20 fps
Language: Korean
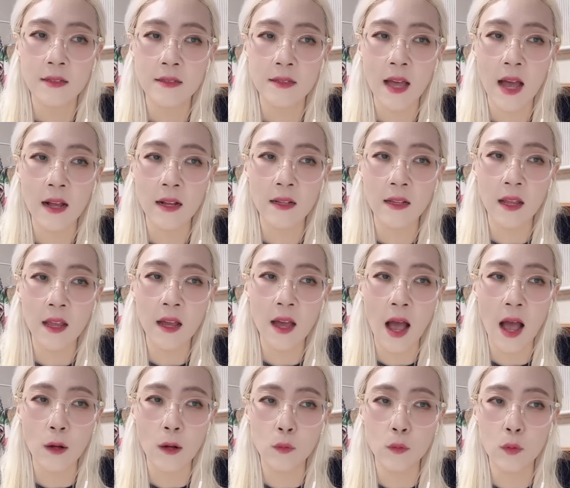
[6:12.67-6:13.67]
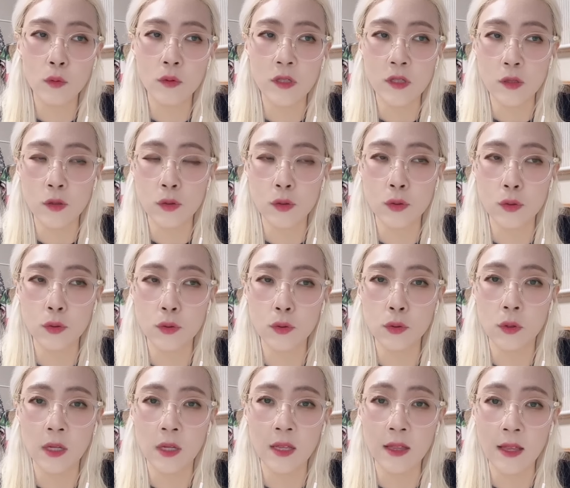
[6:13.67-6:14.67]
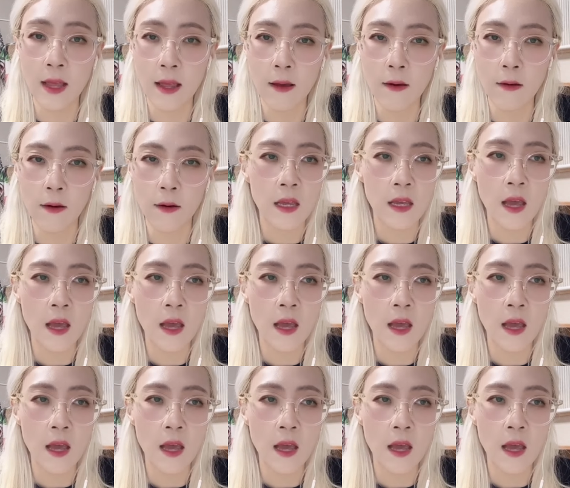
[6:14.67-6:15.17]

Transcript: 상대 강도 지수인데요.